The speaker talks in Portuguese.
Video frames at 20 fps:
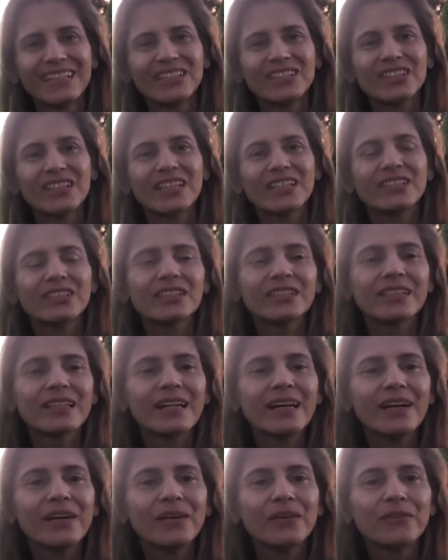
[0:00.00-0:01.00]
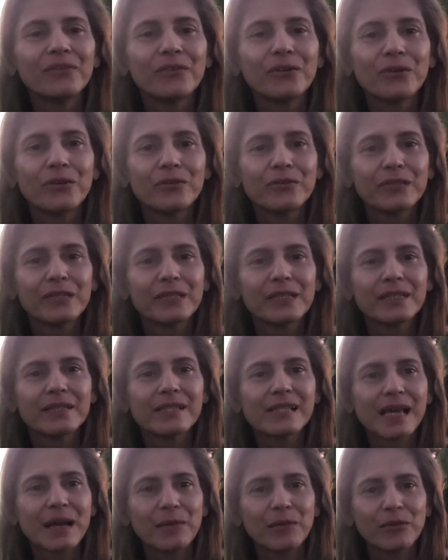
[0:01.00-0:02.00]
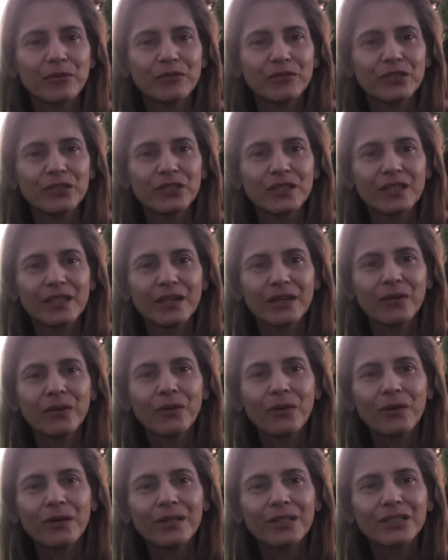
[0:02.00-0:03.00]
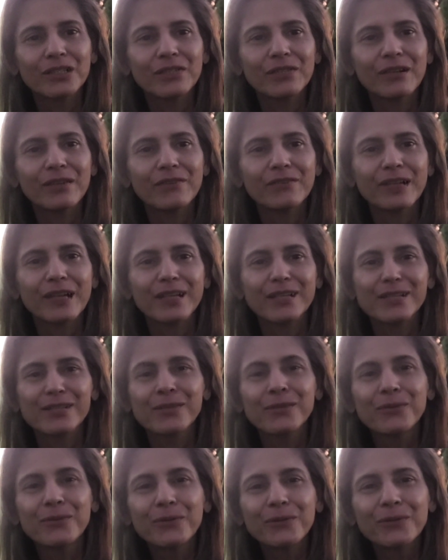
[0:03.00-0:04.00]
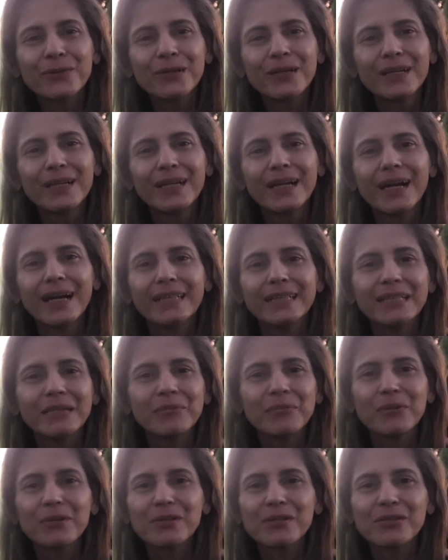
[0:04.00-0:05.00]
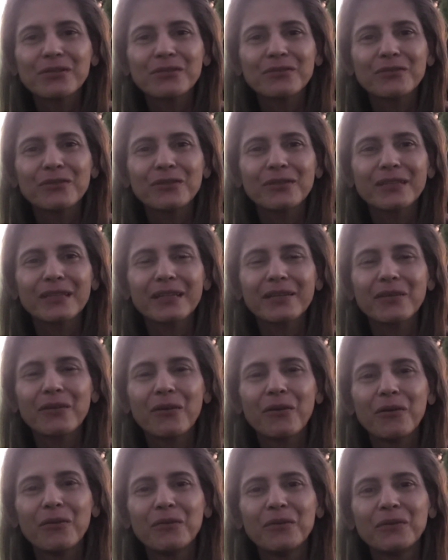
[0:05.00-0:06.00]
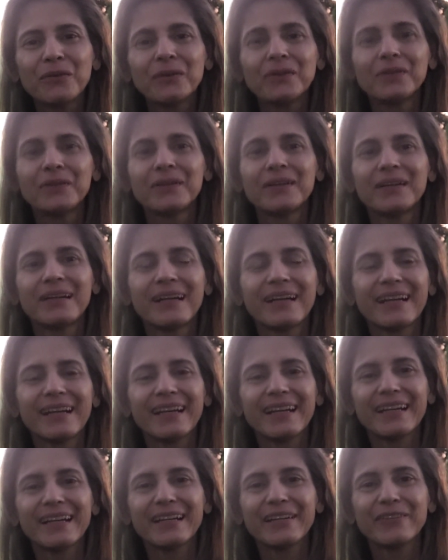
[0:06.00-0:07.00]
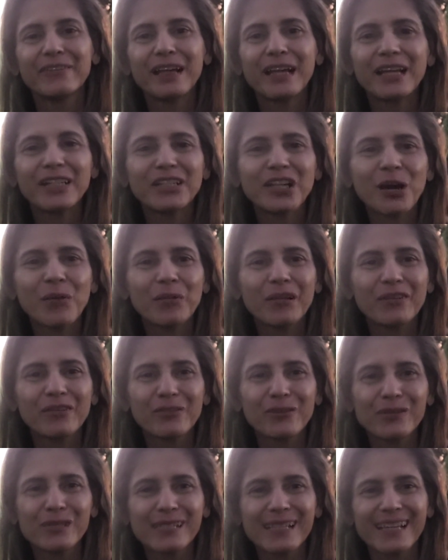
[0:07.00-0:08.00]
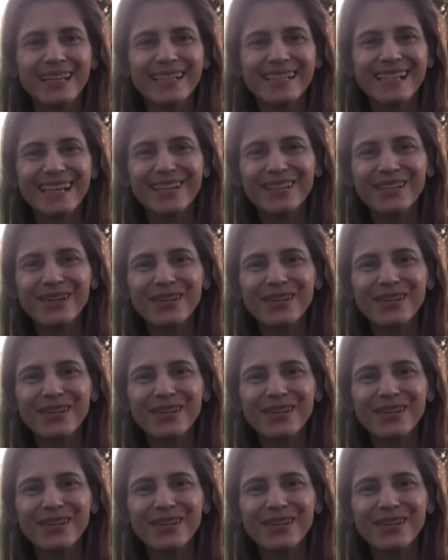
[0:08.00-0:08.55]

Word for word: Gente, então, vou finalizar meu vídeo aqui agora, que já vai ficar escuro. Aí depois eu não vou ter como é, falar tchau para vocês, né?